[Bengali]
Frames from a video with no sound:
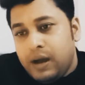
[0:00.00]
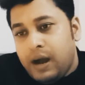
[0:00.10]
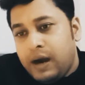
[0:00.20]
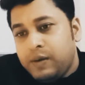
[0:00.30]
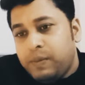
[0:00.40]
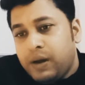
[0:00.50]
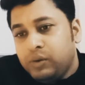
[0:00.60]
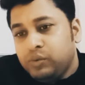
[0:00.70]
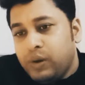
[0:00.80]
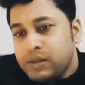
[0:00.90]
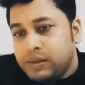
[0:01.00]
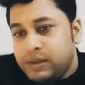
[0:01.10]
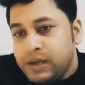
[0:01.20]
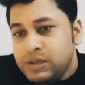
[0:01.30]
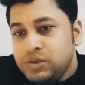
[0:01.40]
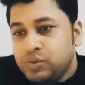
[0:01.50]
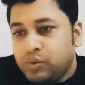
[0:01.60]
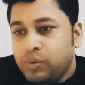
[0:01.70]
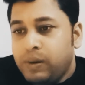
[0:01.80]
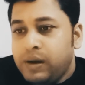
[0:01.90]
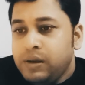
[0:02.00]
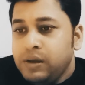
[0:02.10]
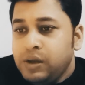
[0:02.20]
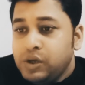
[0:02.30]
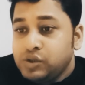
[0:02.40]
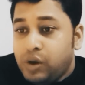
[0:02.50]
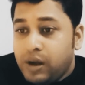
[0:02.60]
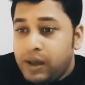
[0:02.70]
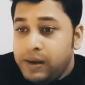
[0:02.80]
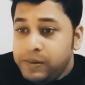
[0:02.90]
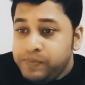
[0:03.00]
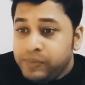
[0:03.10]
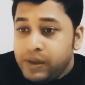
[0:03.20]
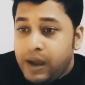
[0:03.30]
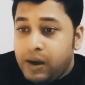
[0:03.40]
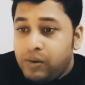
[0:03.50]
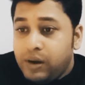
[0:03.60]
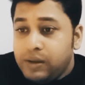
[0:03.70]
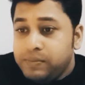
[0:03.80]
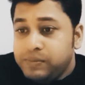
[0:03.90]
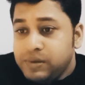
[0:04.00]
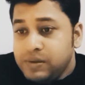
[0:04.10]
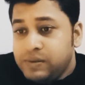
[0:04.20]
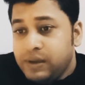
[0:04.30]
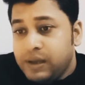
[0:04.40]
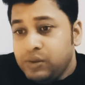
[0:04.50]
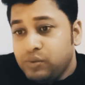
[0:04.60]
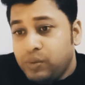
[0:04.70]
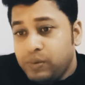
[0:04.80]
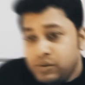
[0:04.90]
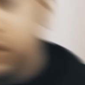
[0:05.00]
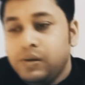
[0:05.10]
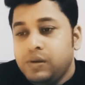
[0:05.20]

আট বারো দু হাজার তেইশ শুক্রবার সকাল এগারোটা তিরিশ থেকে দুটো পর্যন্ত